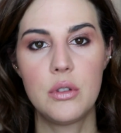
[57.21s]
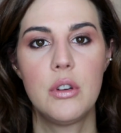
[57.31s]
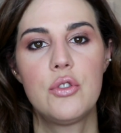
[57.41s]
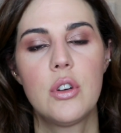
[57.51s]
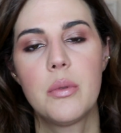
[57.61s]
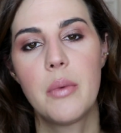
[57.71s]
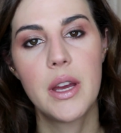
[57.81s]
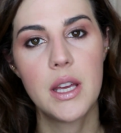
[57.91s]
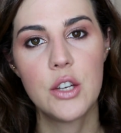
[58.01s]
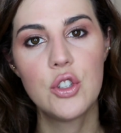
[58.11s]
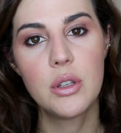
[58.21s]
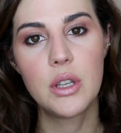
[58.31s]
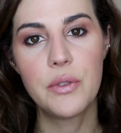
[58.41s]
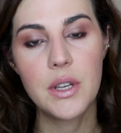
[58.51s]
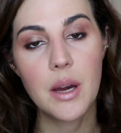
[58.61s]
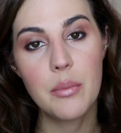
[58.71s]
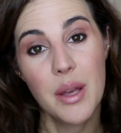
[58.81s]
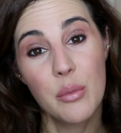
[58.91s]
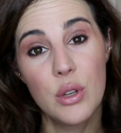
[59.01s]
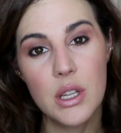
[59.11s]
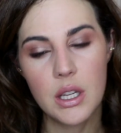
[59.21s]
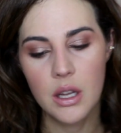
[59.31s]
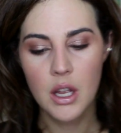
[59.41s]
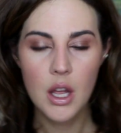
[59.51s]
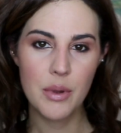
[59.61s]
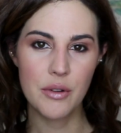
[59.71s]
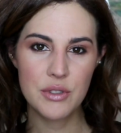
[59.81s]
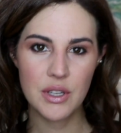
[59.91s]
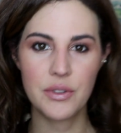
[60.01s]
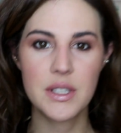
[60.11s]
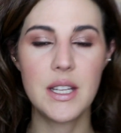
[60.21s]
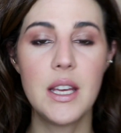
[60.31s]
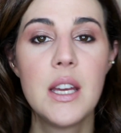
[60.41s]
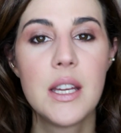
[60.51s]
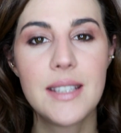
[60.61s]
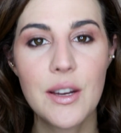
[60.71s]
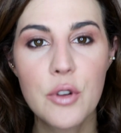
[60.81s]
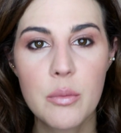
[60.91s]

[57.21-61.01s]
que eu acho que é uma maquiagem que fica bem bonita pra você fazer na